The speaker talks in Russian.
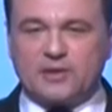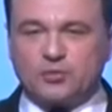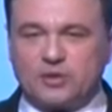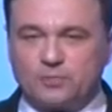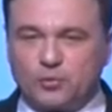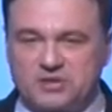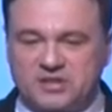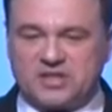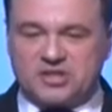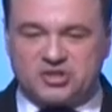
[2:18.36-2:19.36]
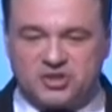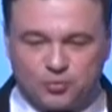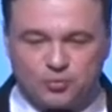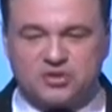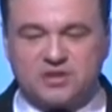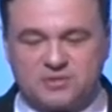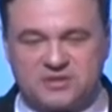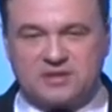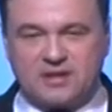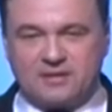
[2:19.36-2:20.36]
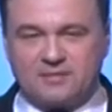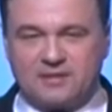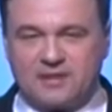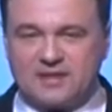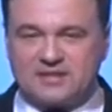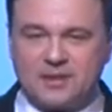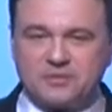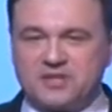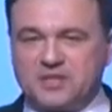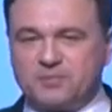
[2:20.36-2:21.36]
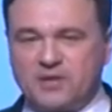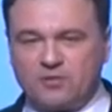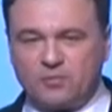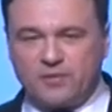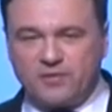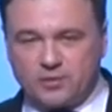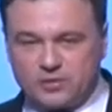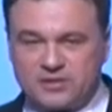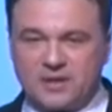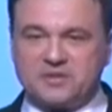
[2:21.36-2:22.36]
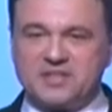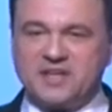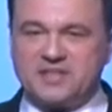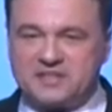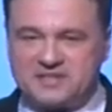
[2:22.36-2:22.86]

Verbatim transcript: которые просят расшить узкие места там, где нет правого поворота, там, где не горит